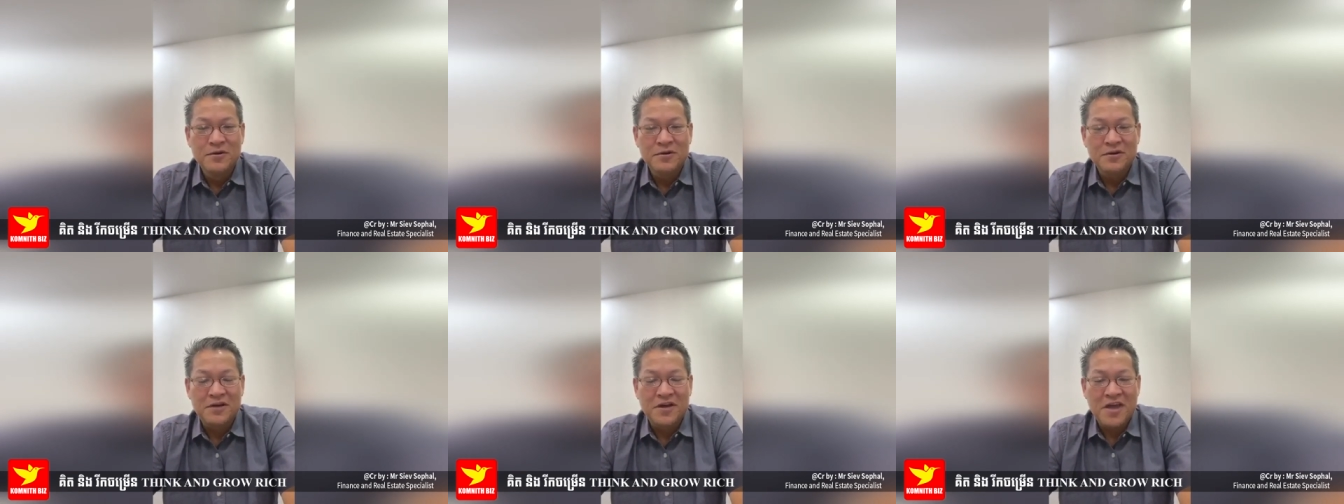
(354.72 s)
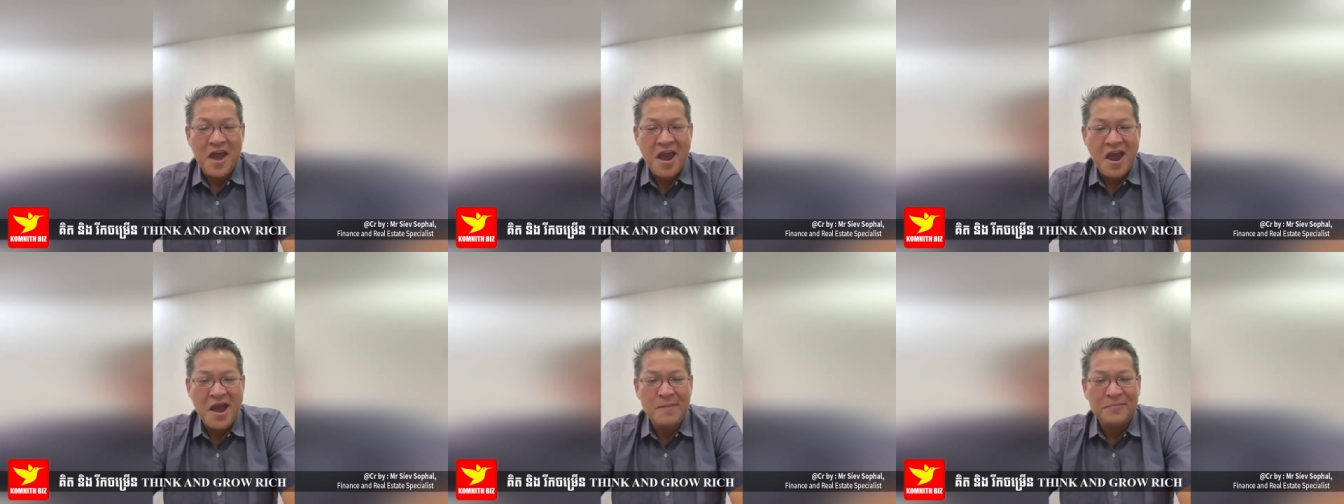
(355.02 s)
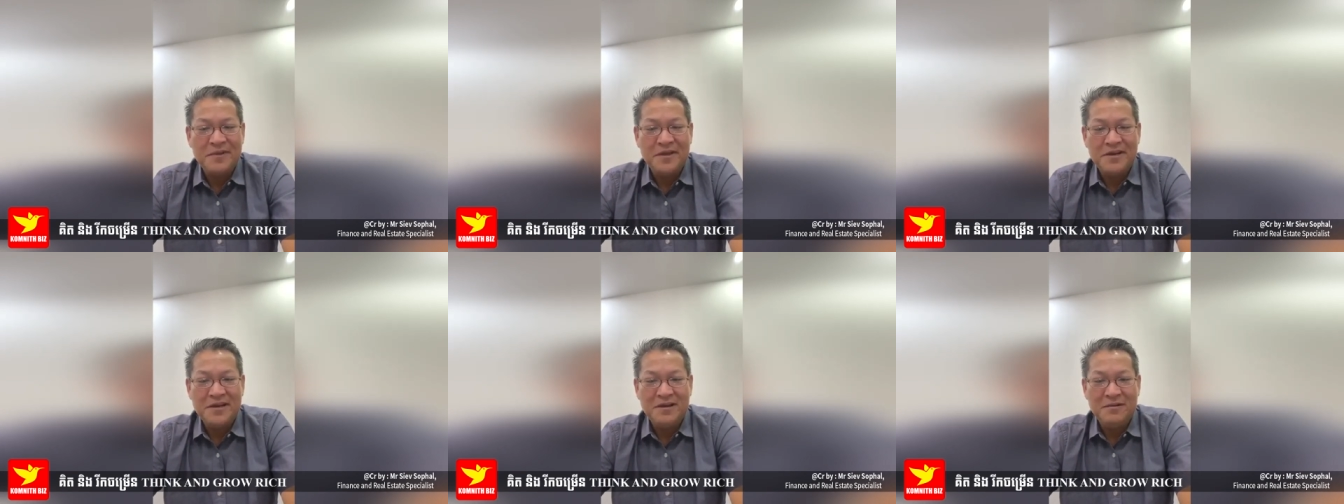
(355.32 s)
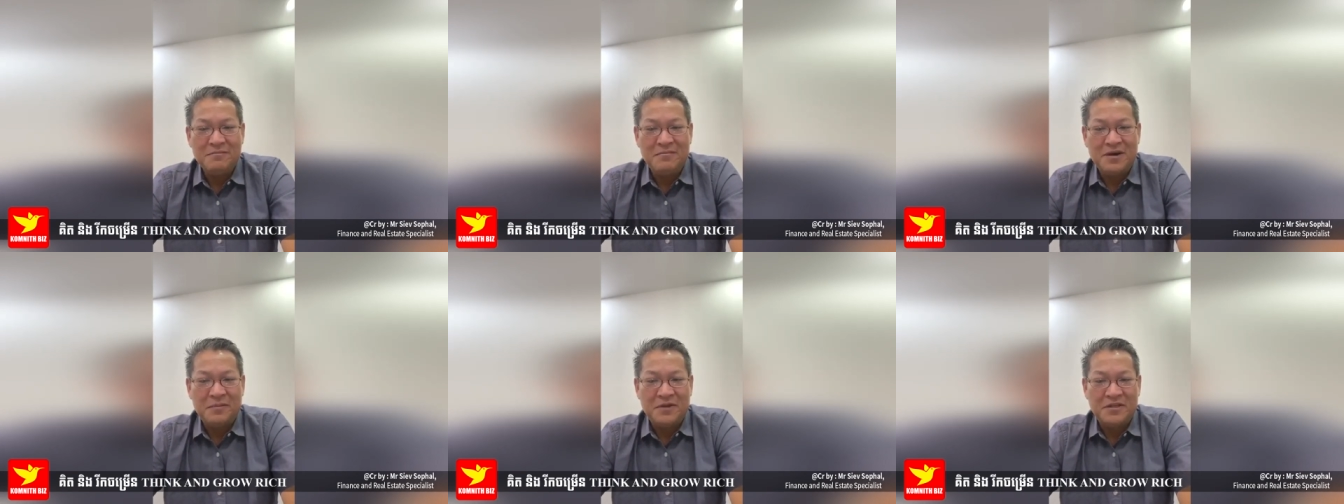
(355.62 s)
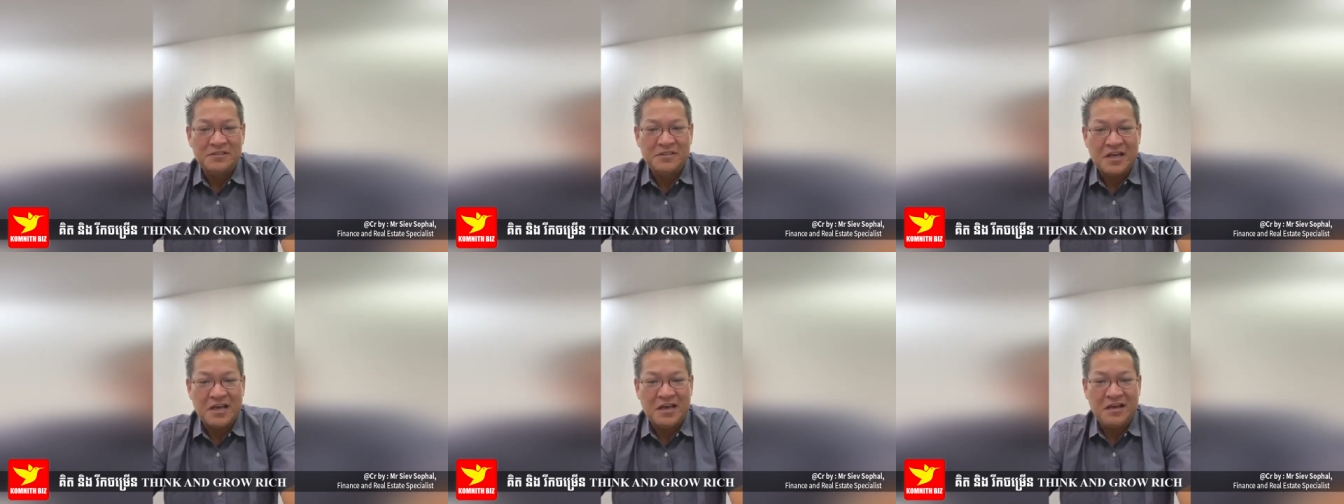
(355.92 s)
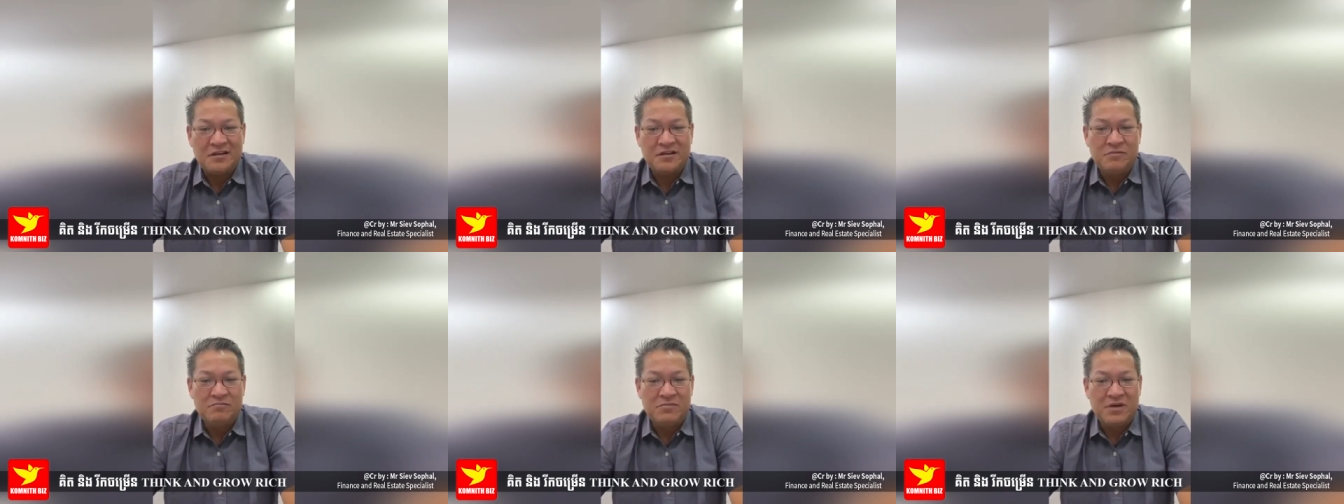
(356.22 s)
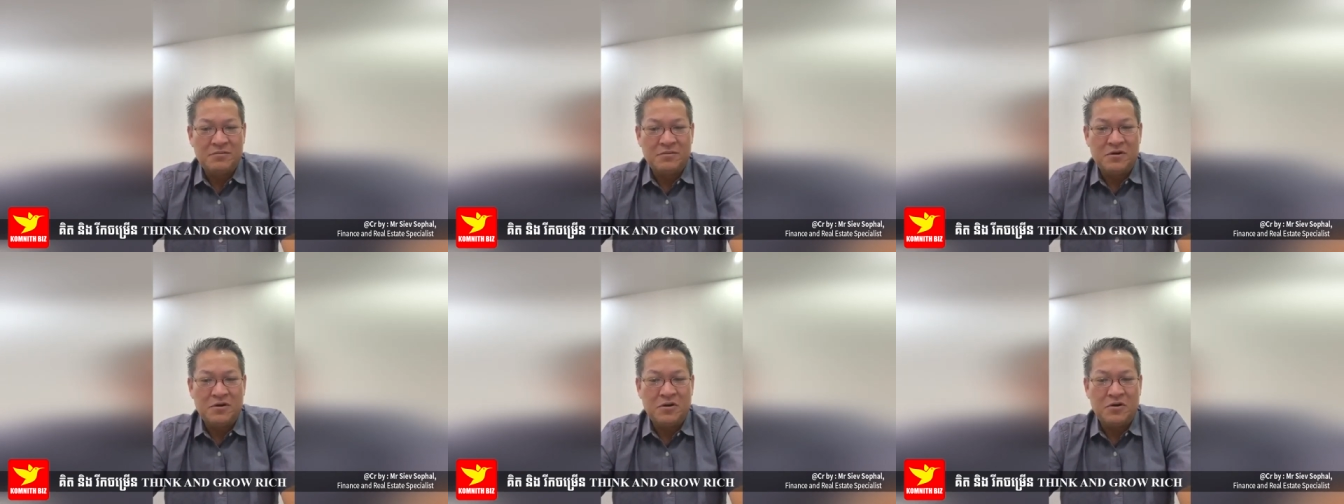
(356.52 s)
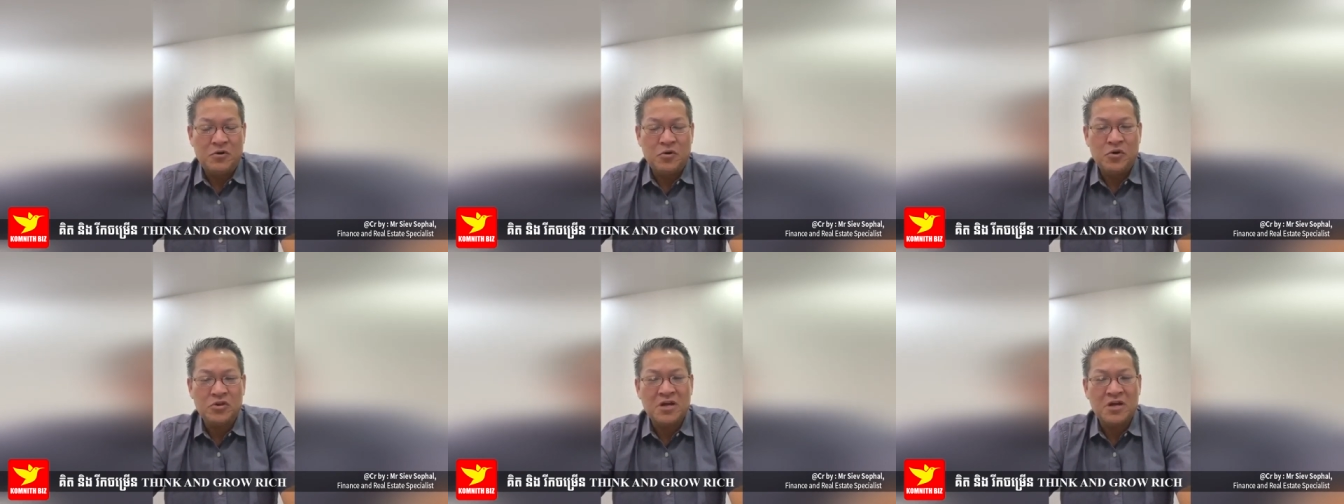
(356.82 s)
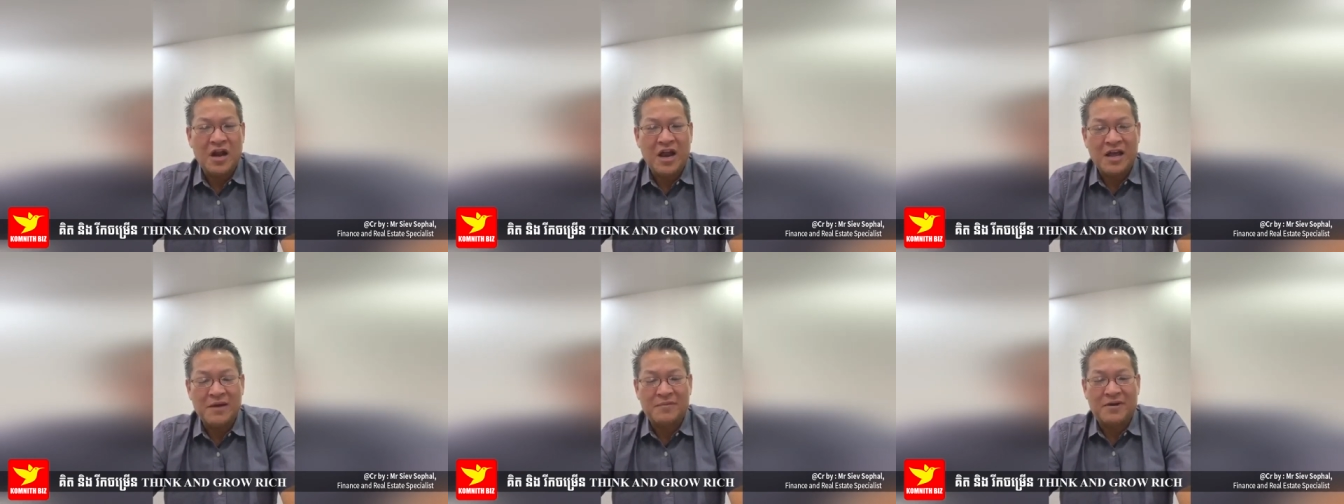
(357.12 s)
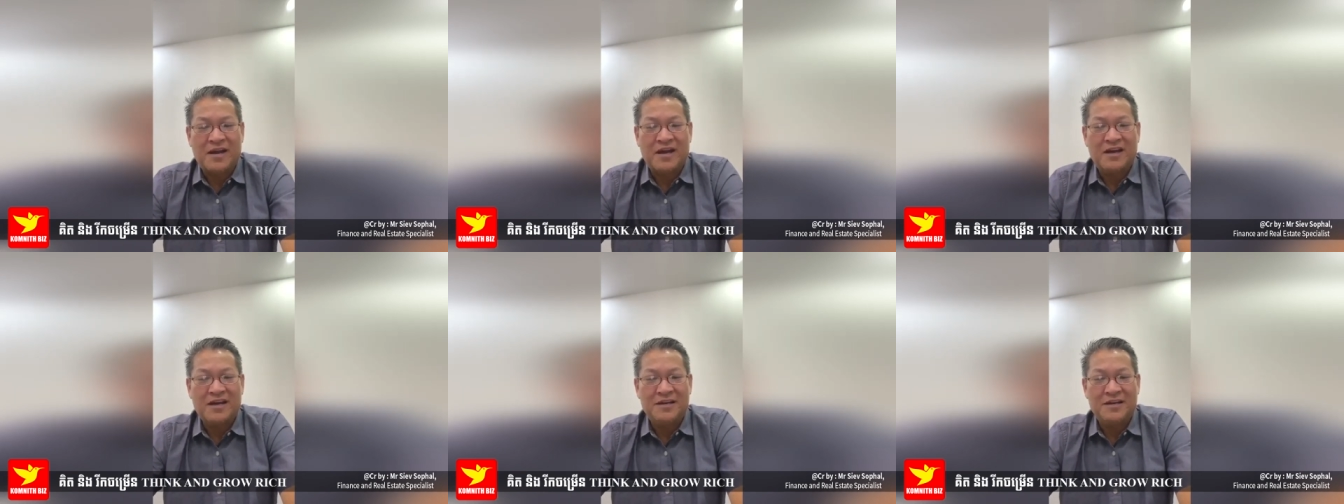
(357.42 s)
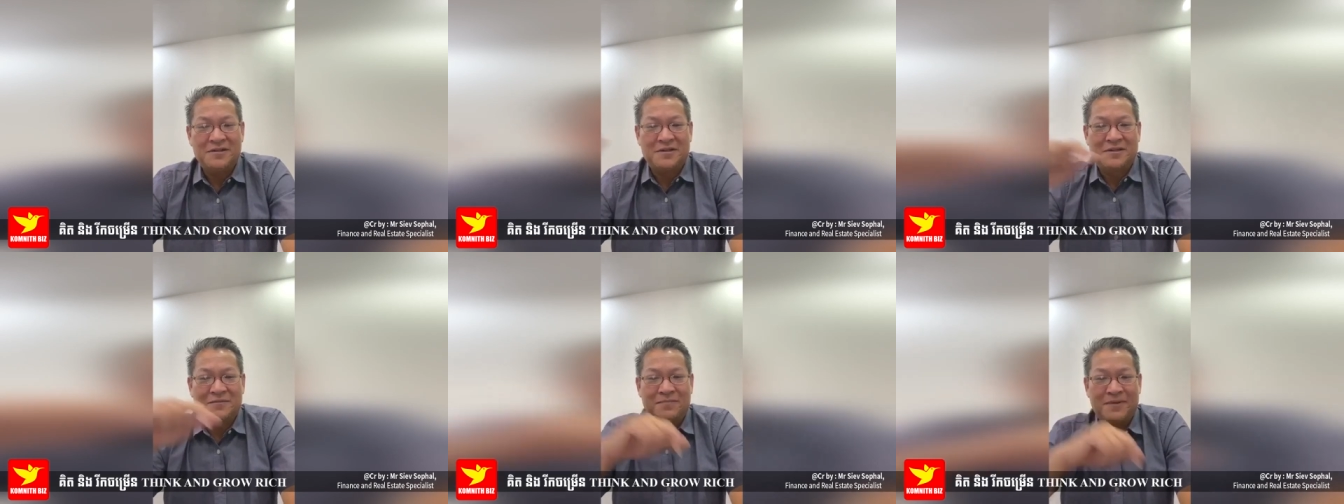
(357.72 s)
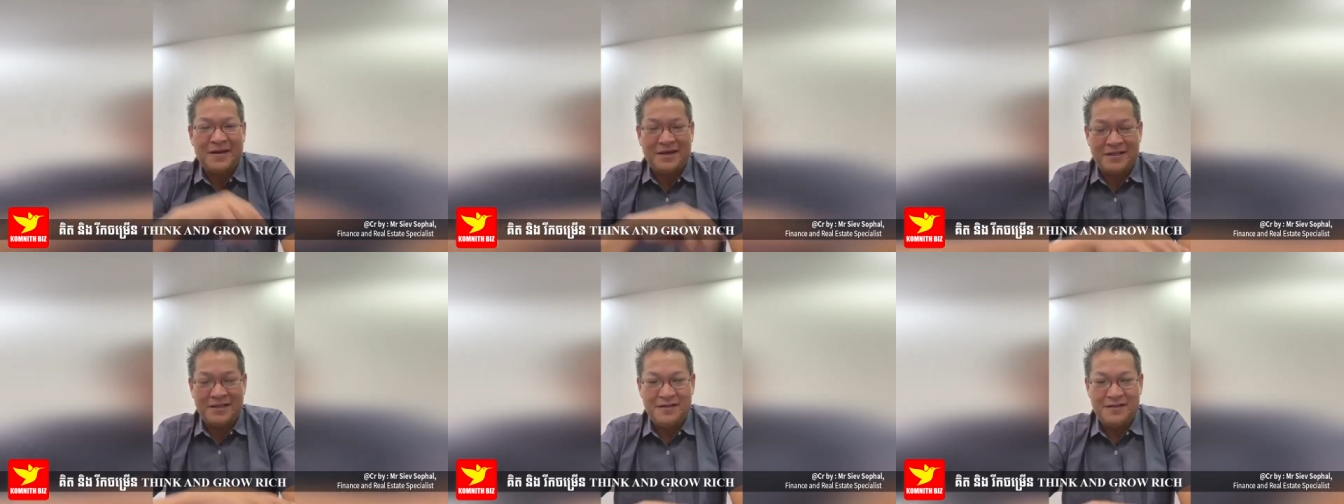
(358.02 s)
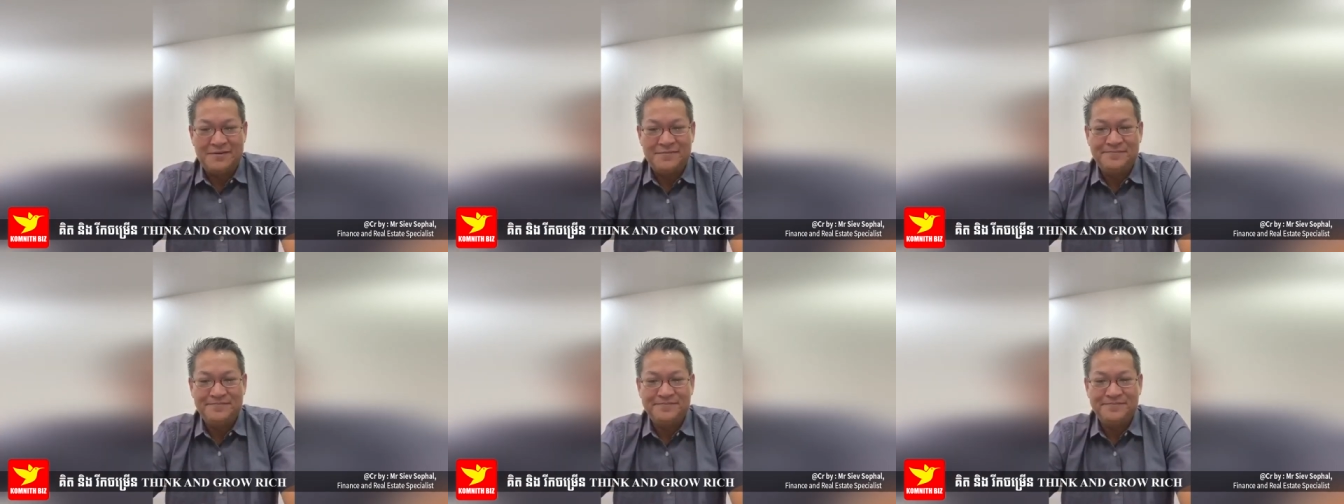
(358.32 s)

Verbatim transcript: Cái ham tiết đó bà bị xá công bà bò. Rất thân nạ bà nâng ấy là tập phật tiết.